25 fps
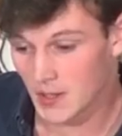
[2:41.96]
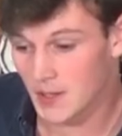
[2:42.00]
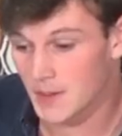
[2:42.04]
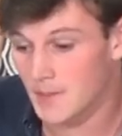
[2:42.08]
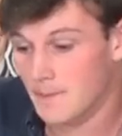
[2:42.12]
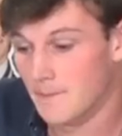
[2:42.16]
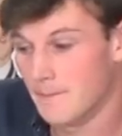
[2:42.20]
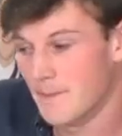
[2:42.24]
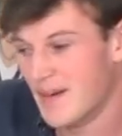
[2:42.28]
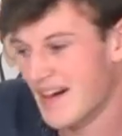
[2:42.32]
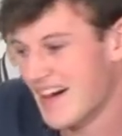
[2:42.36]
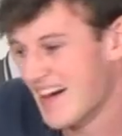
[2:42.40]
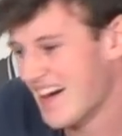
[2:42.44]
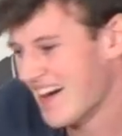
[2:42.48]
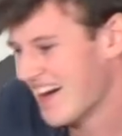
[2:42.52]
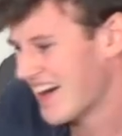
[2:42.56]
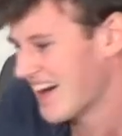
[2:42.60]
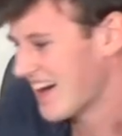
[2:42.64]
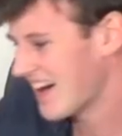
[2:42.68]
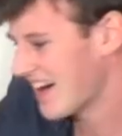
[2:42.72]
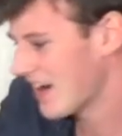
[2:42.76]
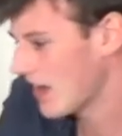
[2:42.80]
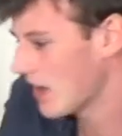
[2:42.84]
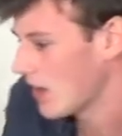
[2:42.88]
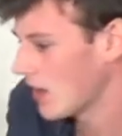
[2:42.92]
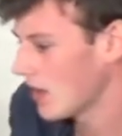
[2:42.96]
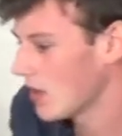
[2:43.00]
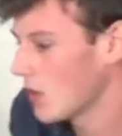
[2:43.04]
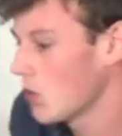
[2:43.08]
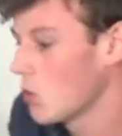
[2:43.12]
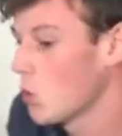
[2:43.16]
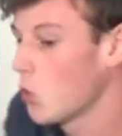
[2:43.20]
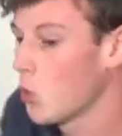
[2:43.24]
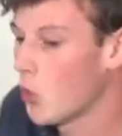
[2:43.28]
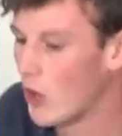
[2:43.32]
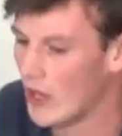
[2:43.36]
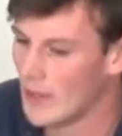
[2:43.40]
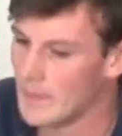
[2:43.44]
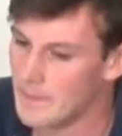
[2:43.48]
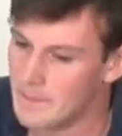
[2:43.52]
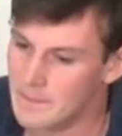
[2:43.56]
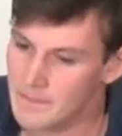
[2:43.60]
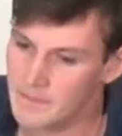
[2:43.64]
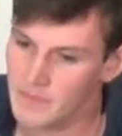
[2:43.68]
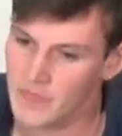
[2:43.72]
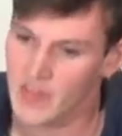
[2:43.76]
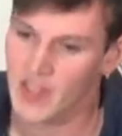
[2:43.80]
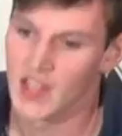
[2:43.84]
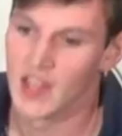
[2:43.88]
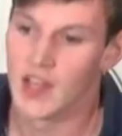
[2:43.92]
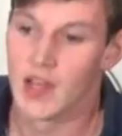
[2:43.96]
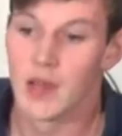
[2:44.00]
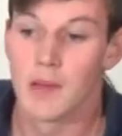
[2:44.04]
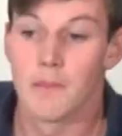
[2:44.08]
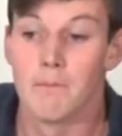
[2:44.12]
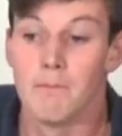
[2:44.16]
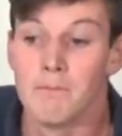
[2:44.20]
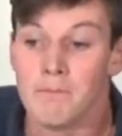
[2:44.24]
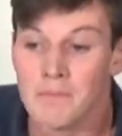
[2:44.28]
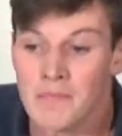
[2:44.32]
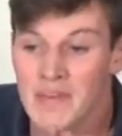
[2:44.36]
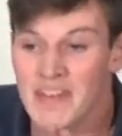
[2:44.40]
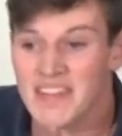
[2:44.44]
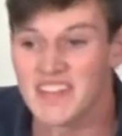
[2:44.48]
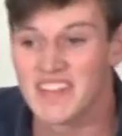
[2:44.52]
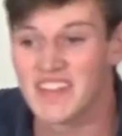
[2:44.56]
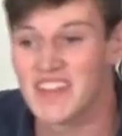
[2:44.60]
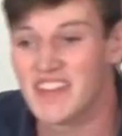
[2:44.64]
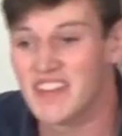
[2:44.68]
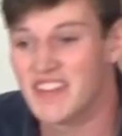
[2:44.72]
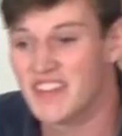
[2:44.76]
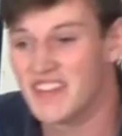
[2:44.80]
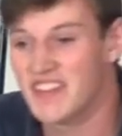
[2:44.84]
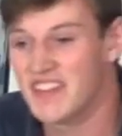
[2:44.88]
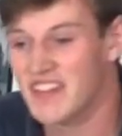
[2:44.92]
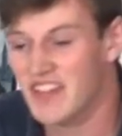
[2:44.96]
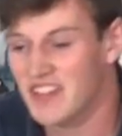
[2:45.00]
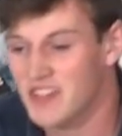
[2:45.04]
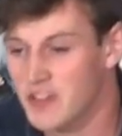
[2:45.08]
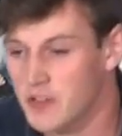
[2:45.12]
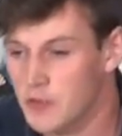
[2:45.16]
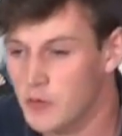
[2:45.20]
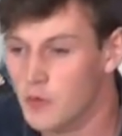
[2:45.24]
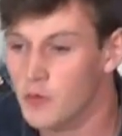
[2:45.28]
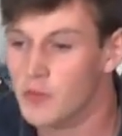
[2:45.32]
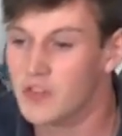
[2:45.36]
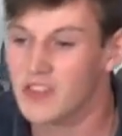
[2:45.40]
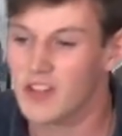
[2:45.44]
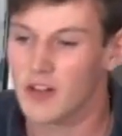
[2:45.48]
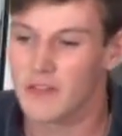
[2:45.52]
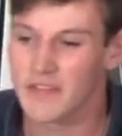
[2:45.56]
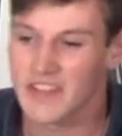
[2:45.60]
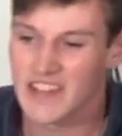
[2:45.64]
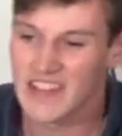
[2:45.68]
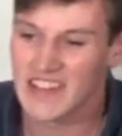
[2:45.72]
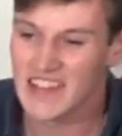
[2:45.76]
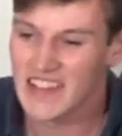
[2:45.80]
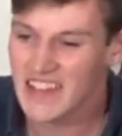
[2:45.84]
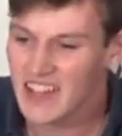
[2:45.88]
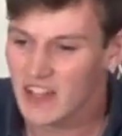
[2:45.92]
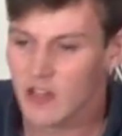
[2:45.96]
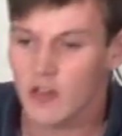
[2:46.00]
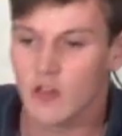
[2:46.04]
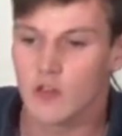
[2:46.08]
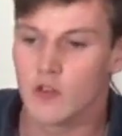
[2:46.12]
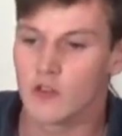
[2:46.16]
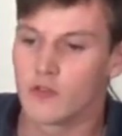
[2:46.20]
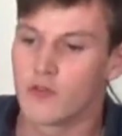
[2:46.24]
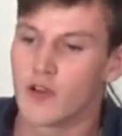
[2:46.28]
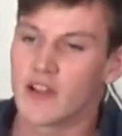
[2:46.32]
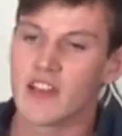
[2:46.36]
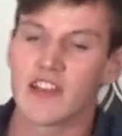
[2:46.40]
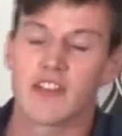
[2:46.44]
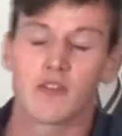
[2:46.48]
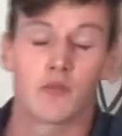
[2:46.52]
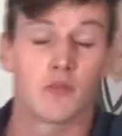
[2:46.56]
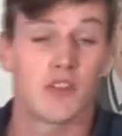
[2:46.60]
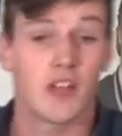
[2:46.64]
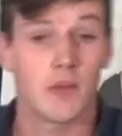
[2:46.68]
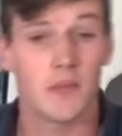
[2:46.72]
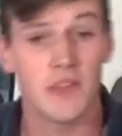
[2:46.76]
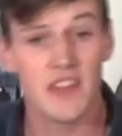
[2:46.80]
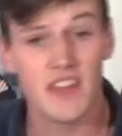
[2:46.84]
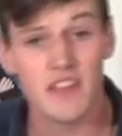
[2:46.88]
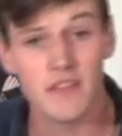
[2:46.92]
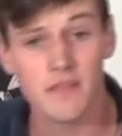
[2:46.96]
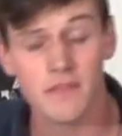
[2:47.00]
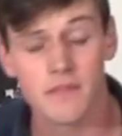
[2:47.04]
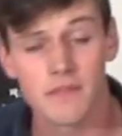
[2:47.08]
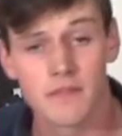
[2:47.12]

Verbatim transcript: Bah ouais. Mais c'est des dissertations que t'as envie de lire une fois qu'elles sont terminées.